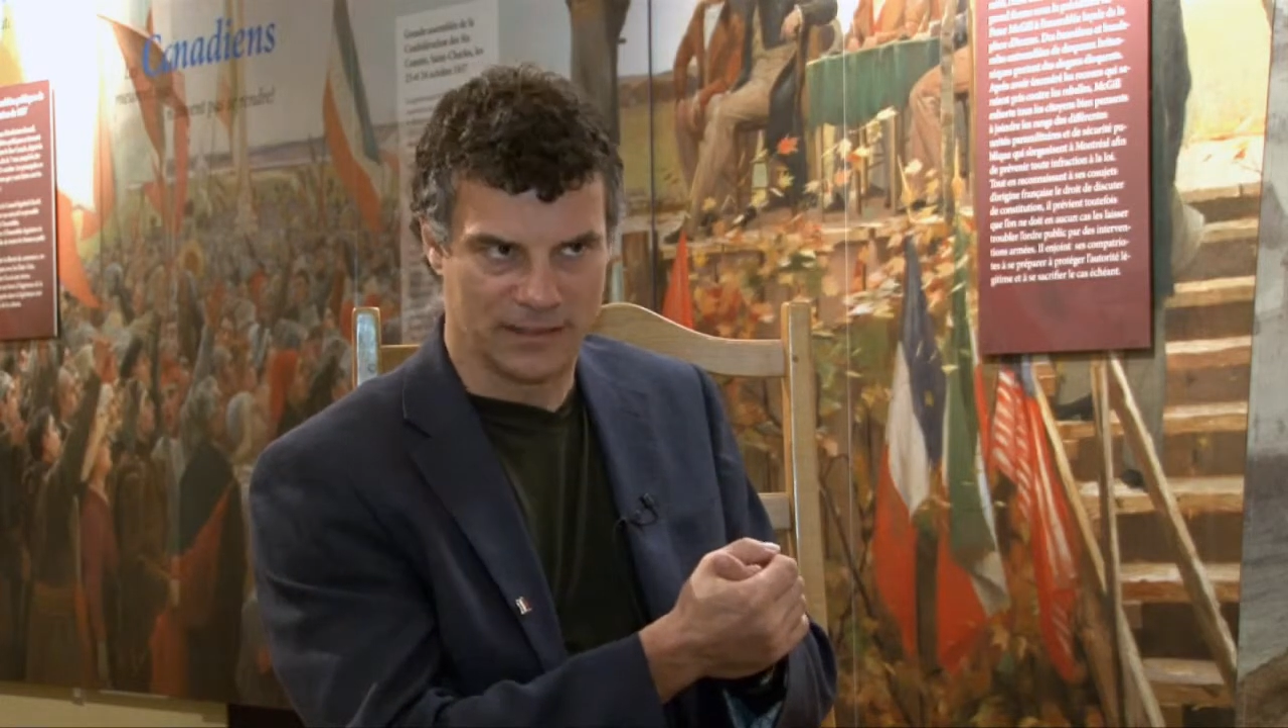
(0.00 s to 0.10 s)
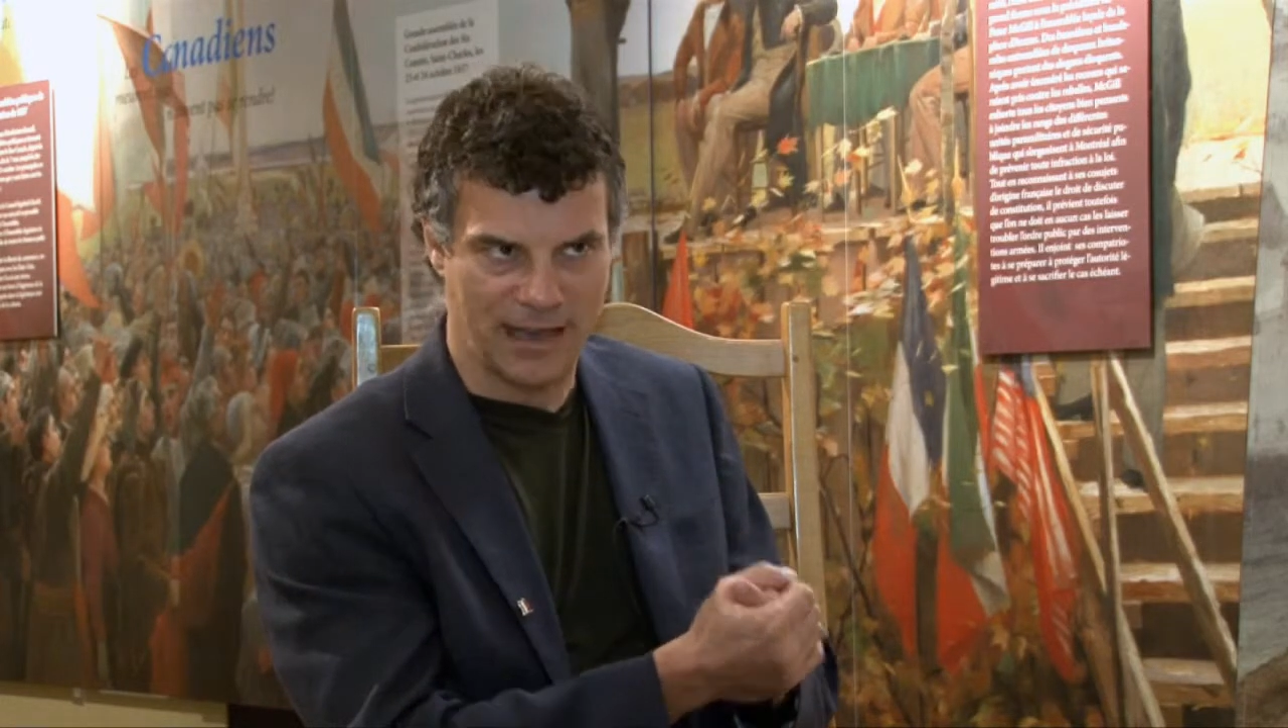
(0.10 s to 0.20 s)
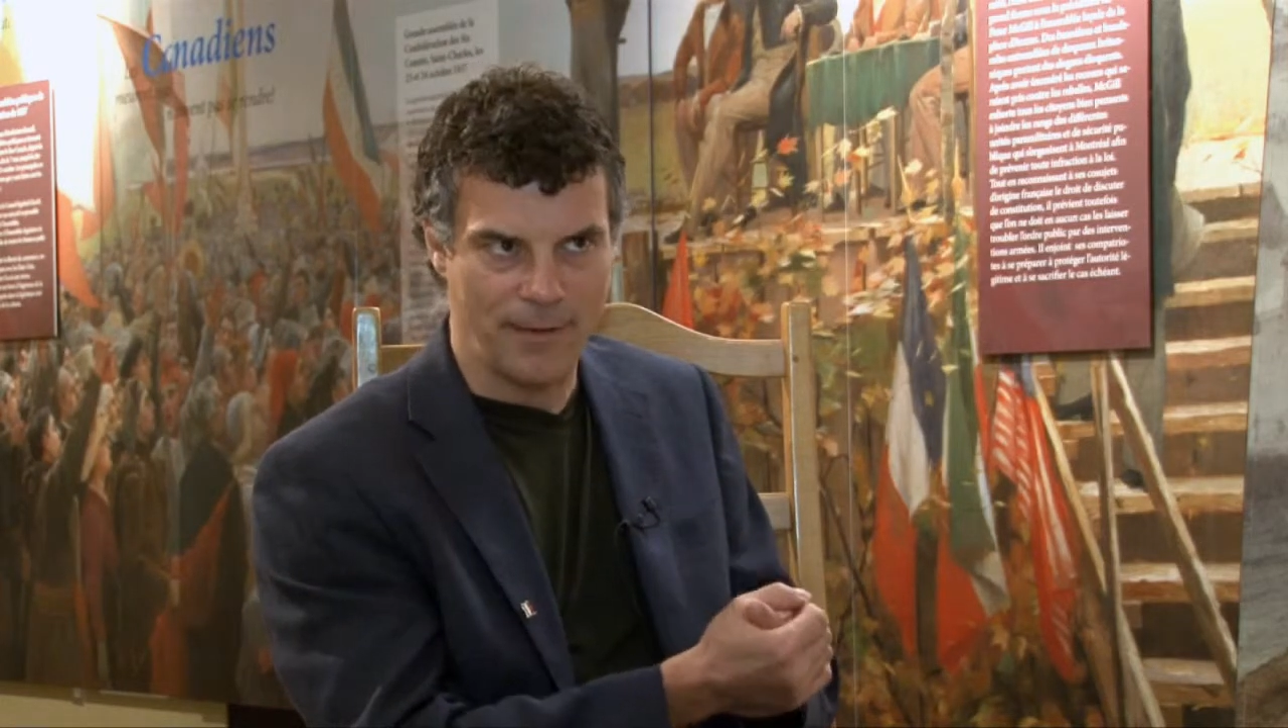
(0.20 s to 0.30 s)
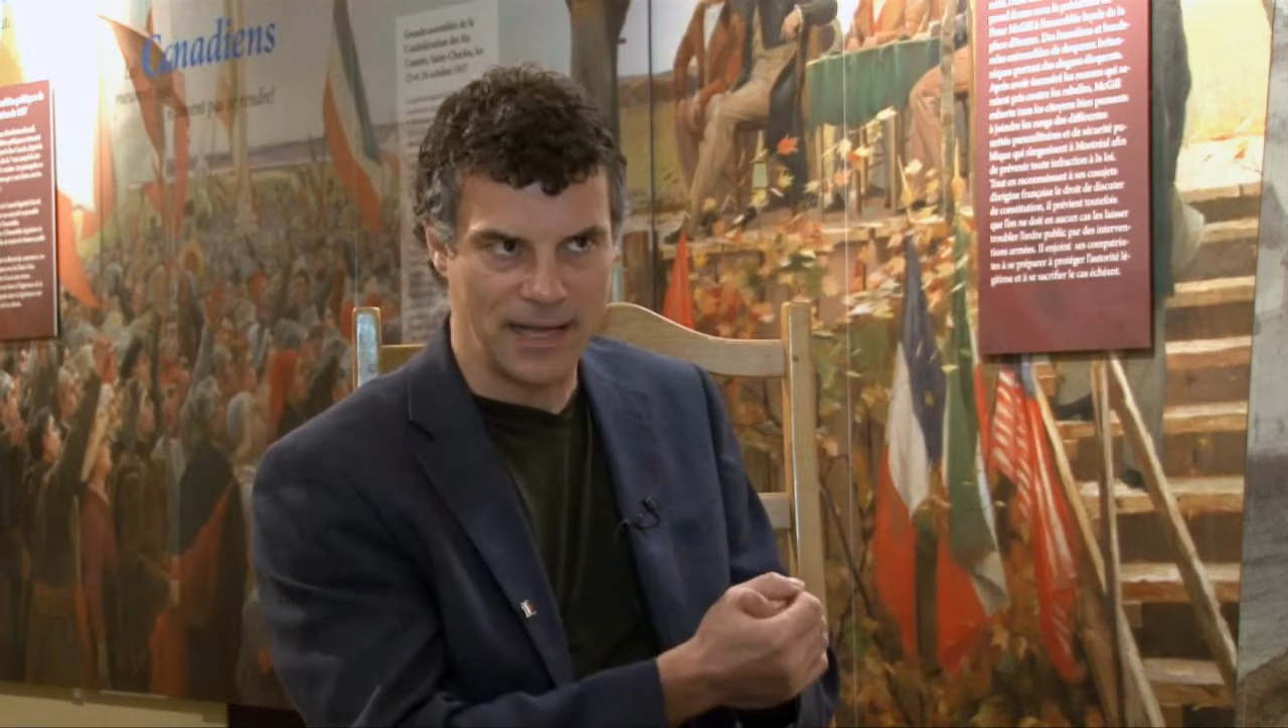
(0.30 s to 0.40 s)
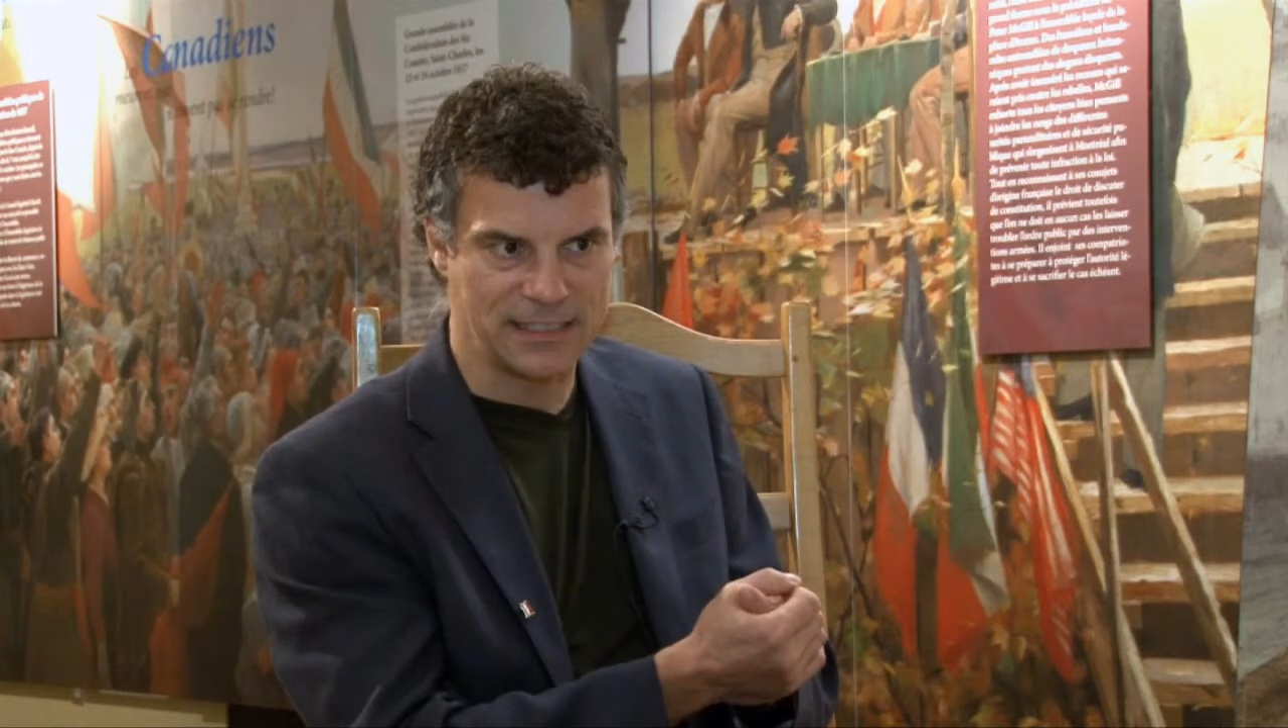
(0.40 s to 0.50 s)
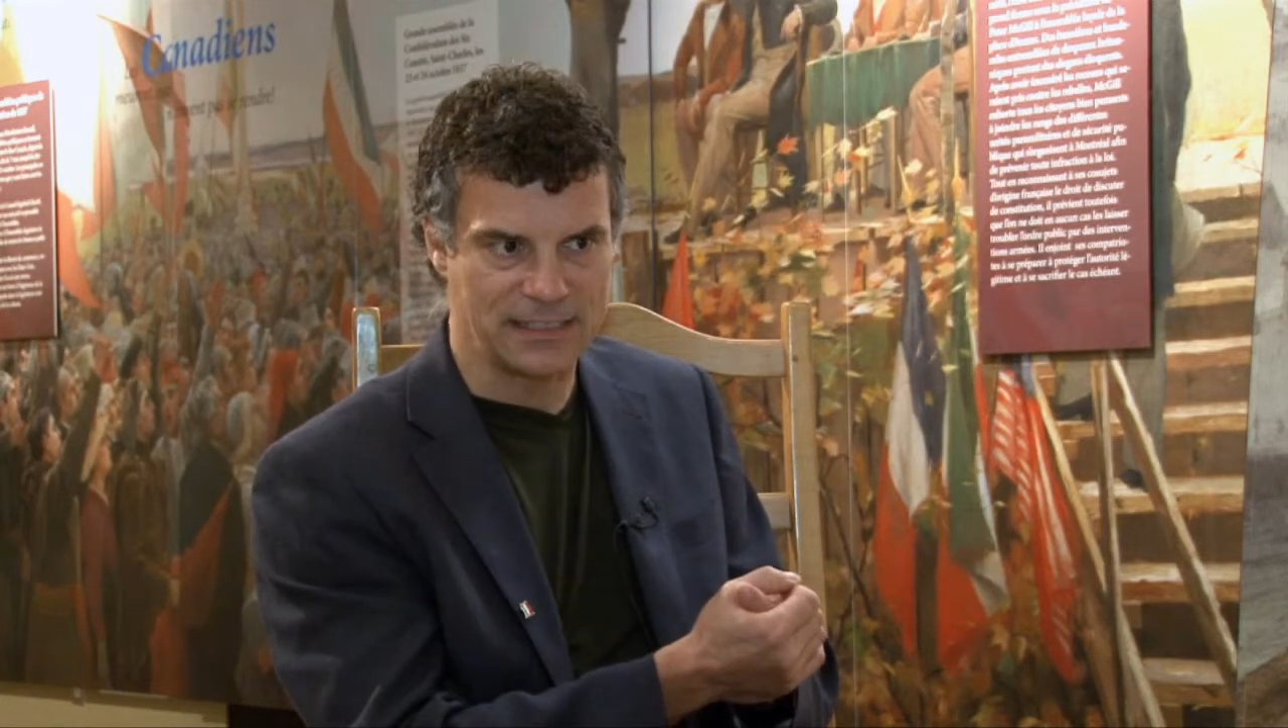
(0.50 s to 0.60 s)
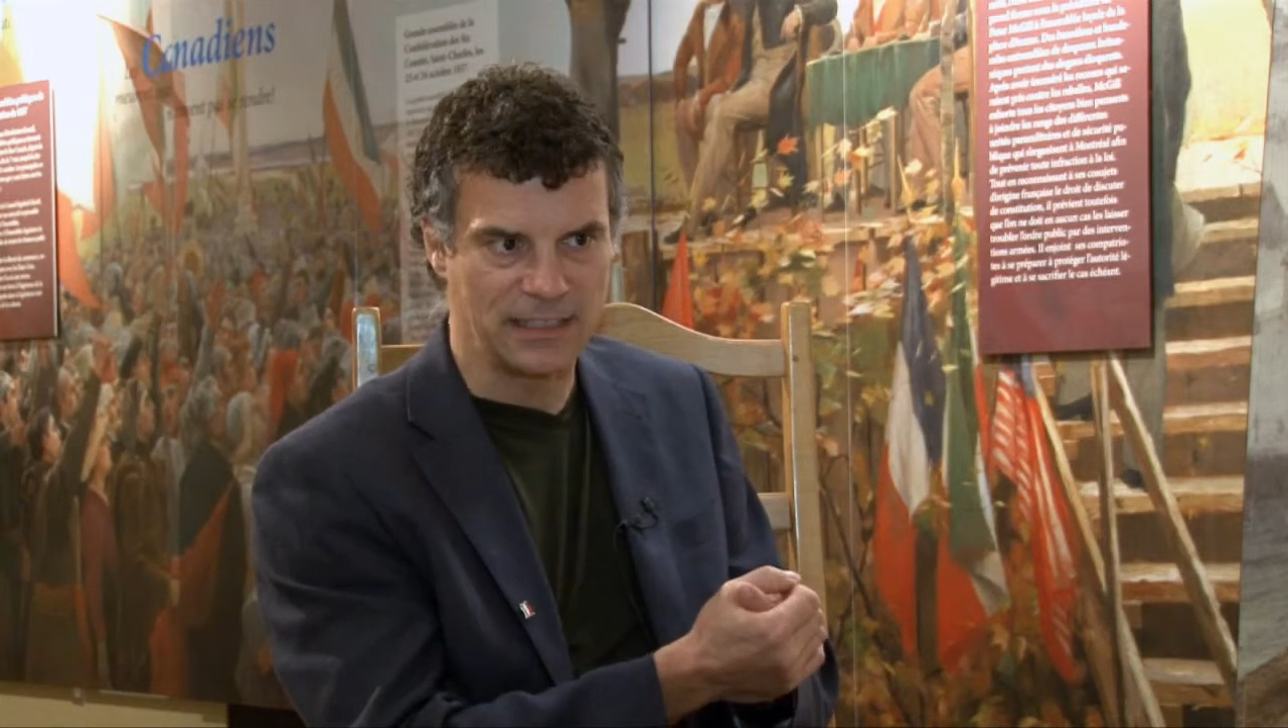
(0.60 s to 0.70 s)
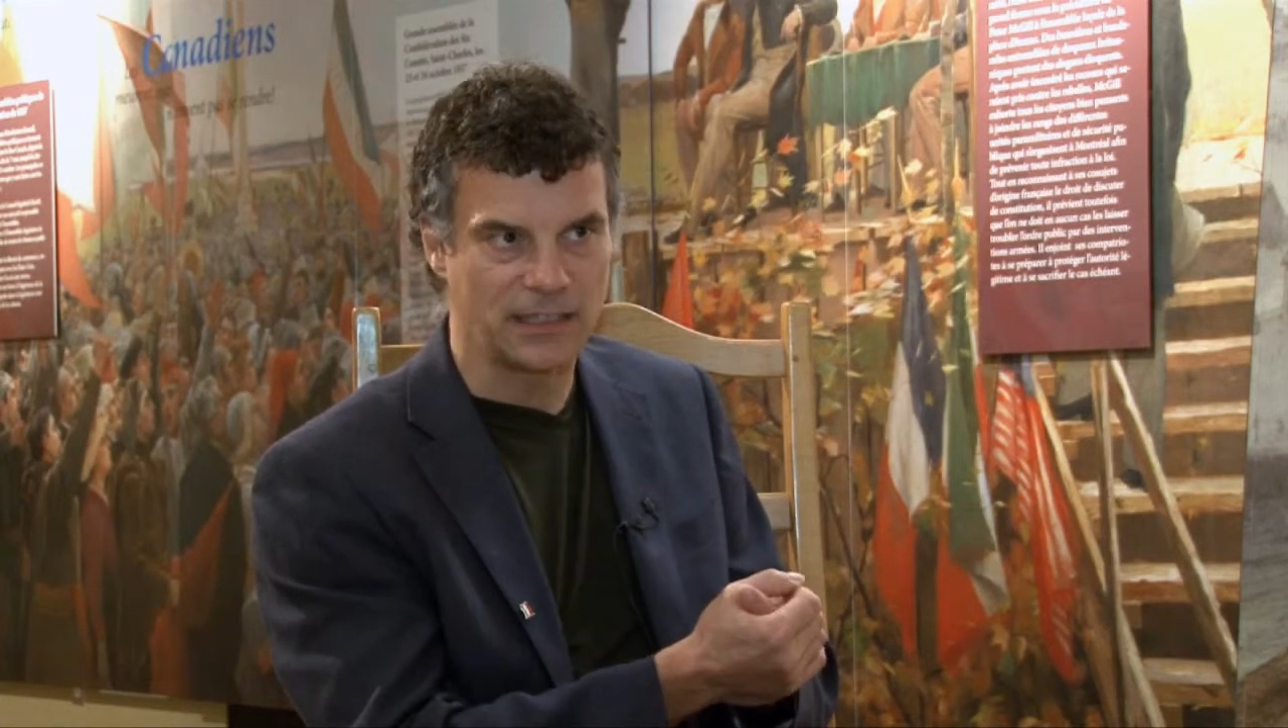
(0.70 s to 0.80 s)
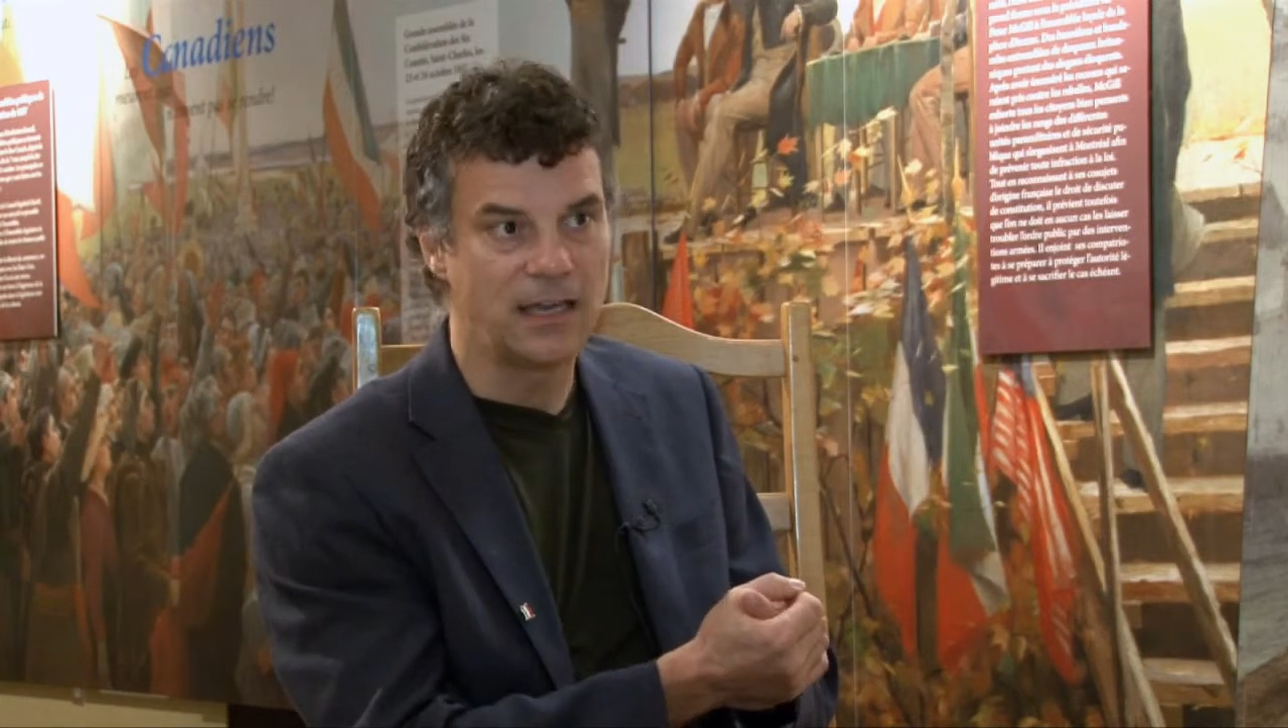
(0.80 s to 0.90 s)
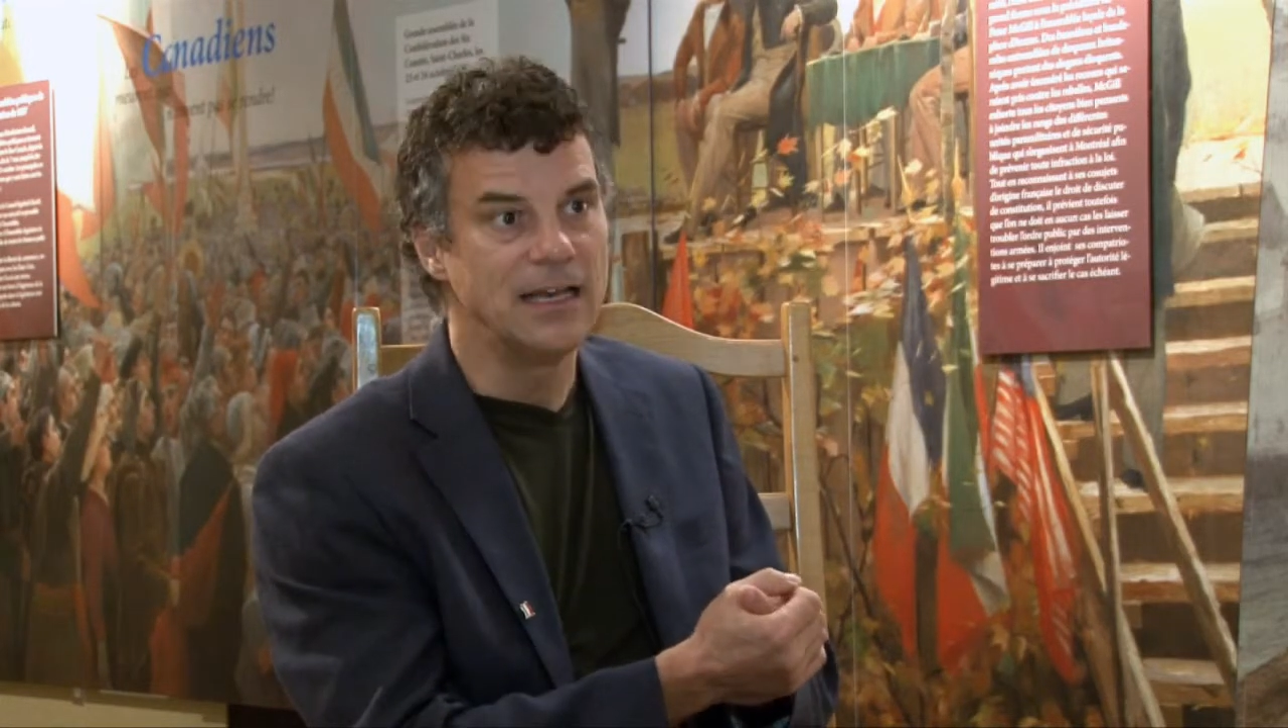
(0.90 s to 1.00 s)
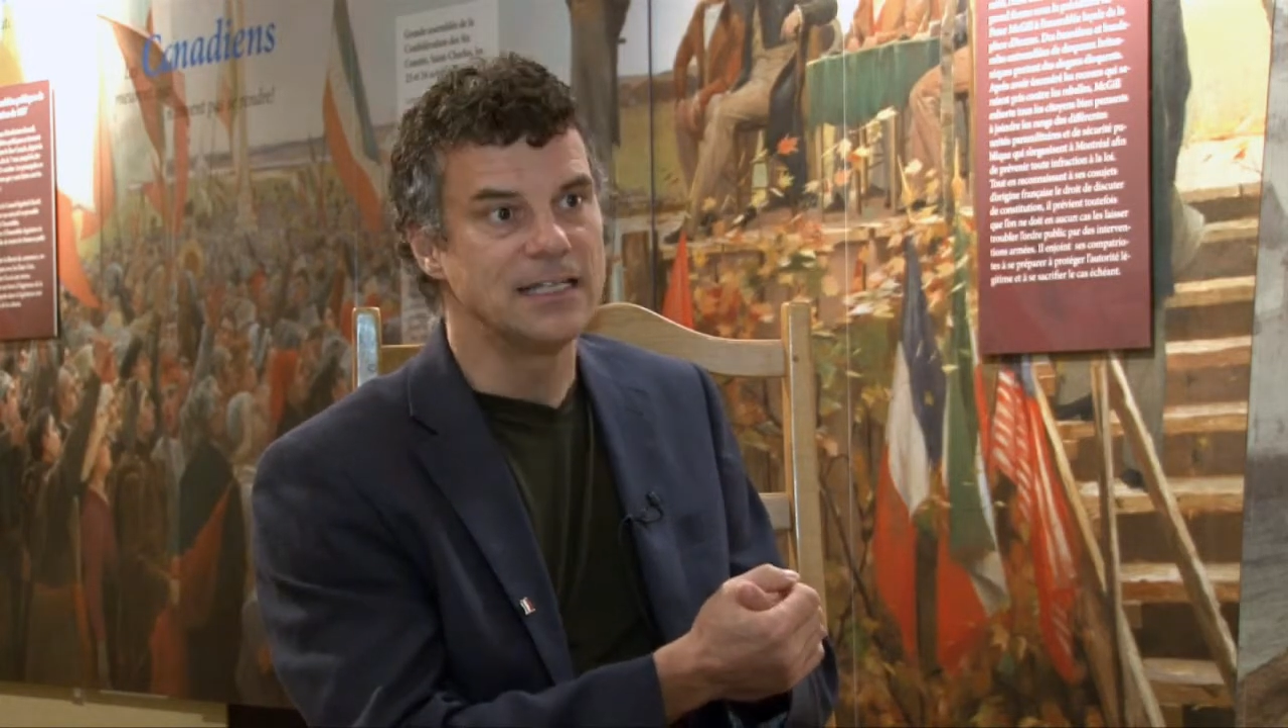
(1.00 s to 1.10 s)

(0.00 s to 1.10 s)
dramatique